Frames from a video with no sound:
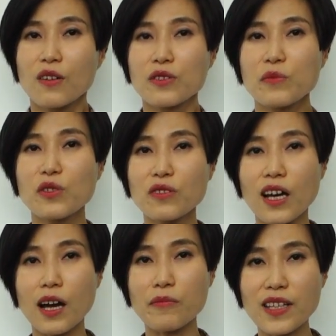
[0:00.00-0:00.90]
심지어
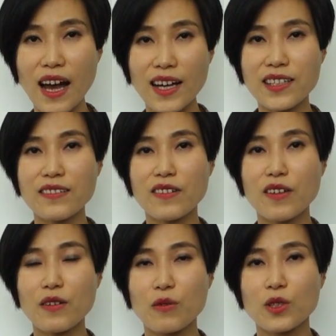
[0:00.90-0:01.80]
는나암
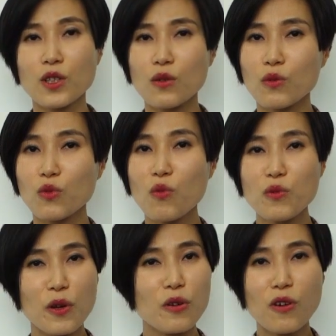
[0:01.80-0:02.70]
4기인데 너무
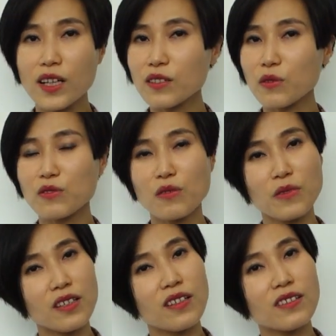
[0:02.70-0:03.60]
별거 아닌 것처럼
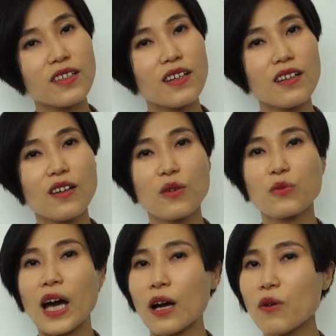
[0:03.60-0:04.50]
얘기하니까
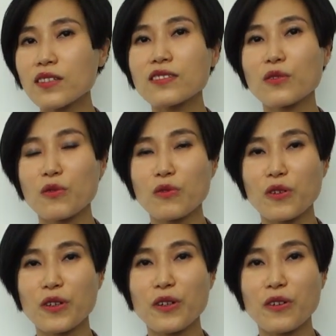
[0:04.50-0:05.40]
당황스러운
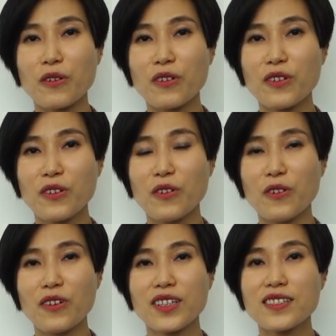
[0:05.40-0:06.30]
거예요.
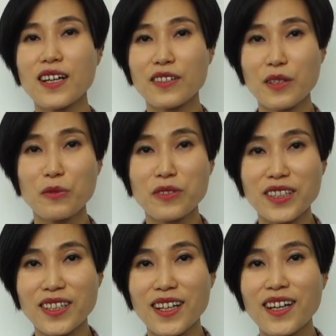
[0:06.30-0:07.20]
어, 의사의
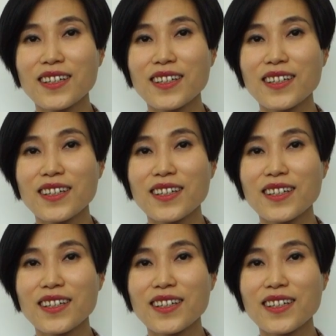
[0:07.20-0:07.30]
태도들이.